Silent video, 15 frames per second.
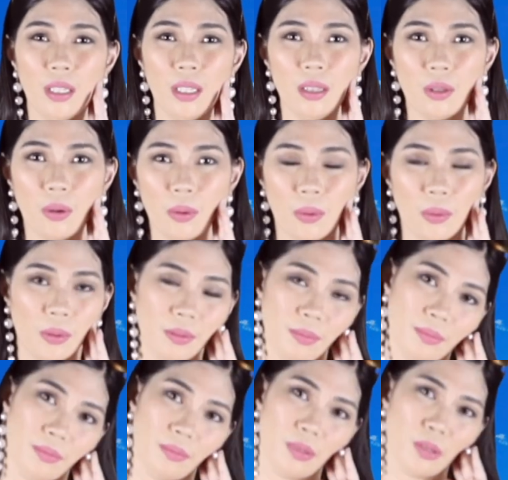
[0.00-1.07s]
tao dito.
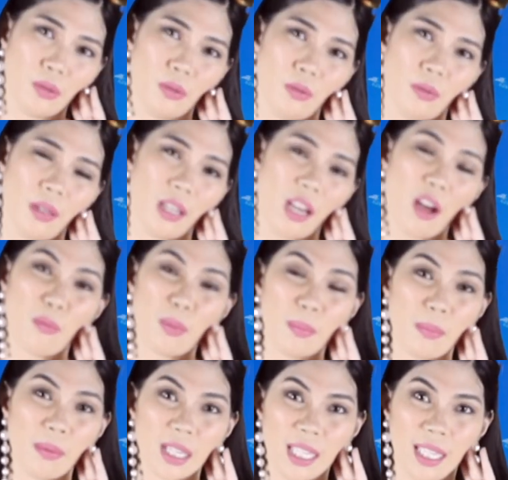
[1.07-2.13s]
So,
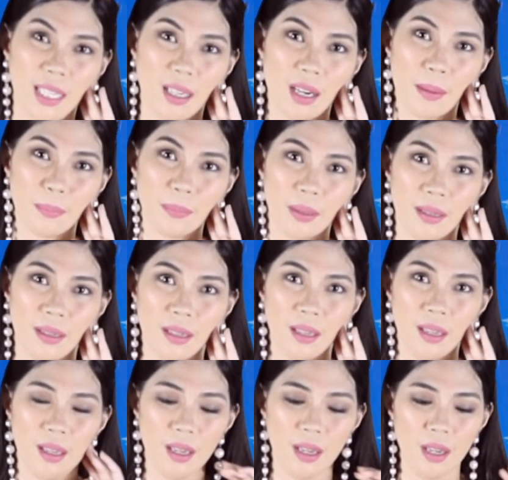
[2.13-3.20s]
kailangan pa ba maghirap?
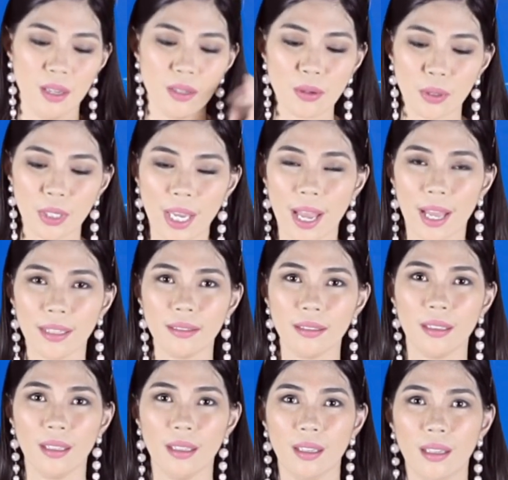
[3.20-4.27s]
So,
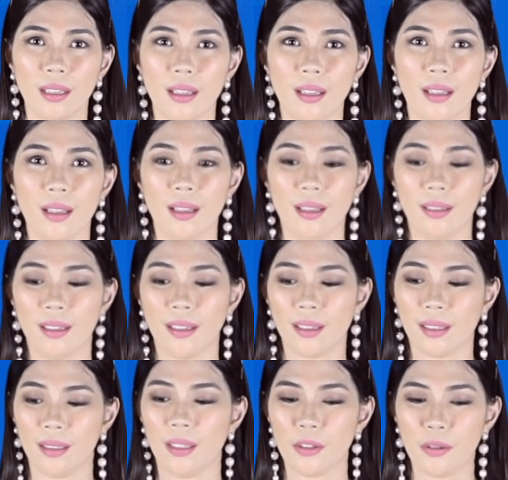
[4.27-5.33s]
yan.
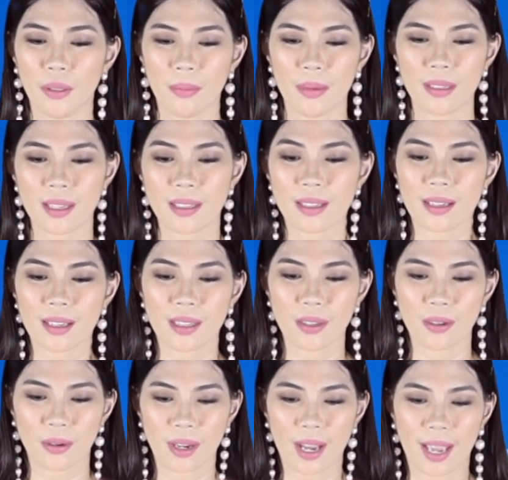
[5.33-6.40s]
Nakikita nyo naman sa
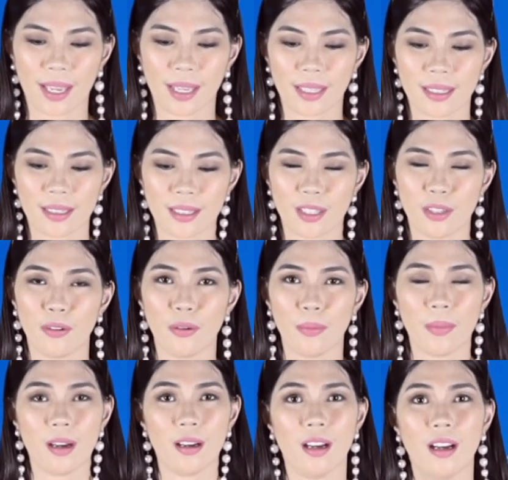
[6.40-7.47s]
screen nyo, guys,
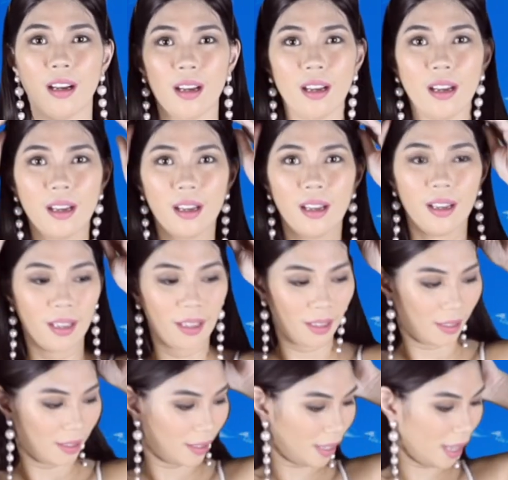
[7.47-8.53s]
yung mga
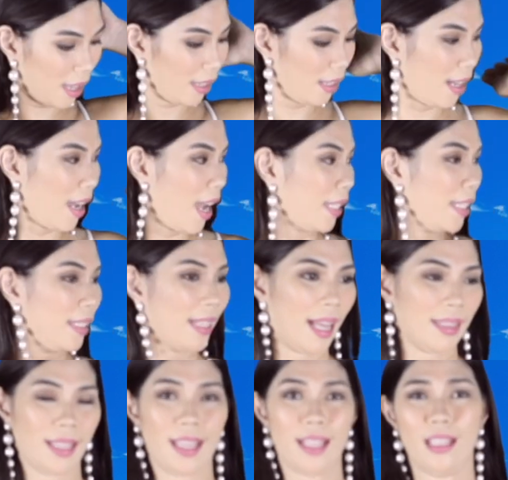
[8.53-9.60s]
kakailanganin
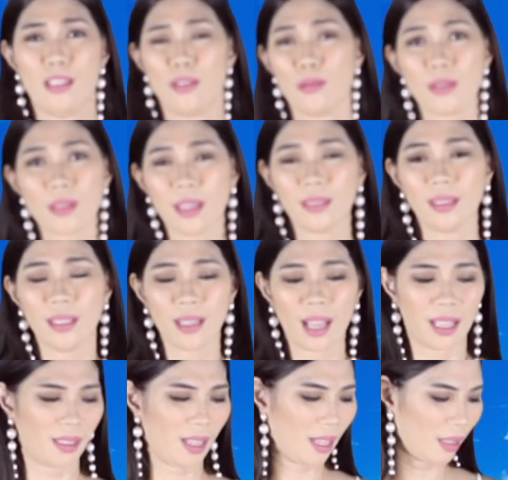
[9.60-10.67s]
natin. So, start na
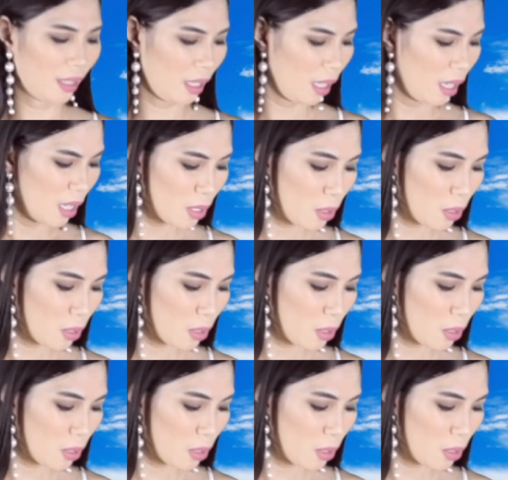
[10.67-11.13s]
natin.